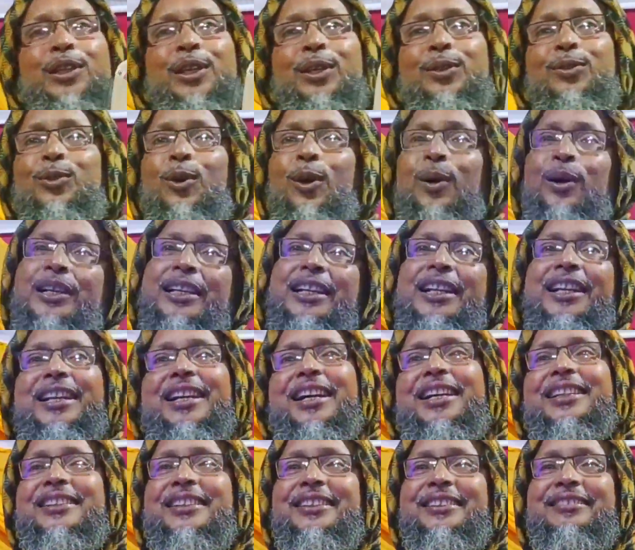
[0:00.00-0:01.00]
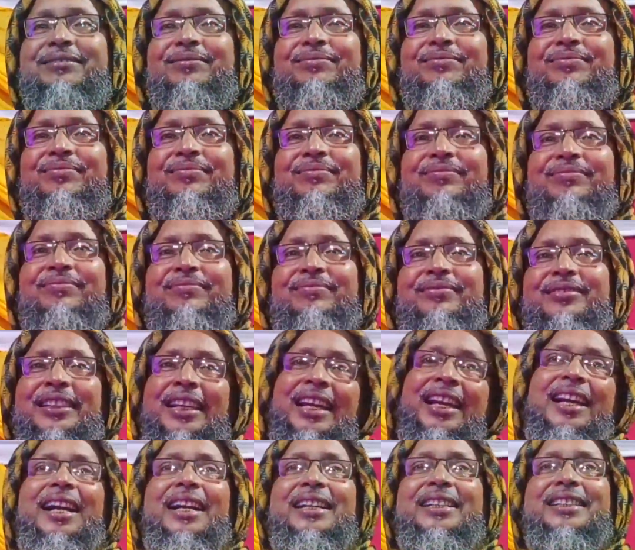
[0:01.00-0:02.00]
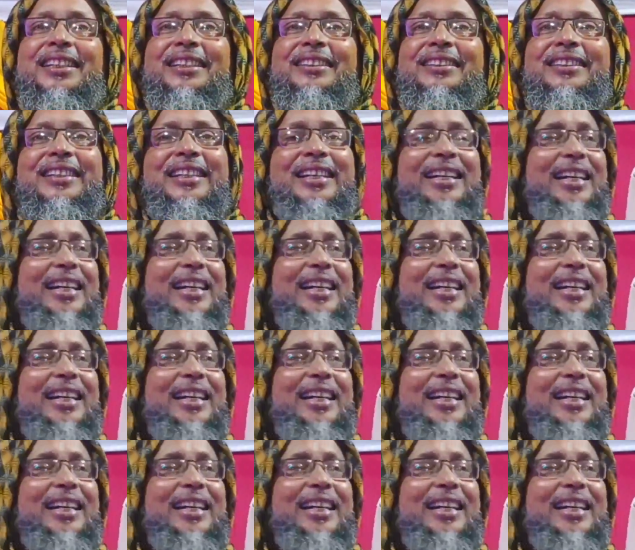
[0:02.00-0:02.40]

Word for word: বলছে তো ঠিক আছে ঠিক আছে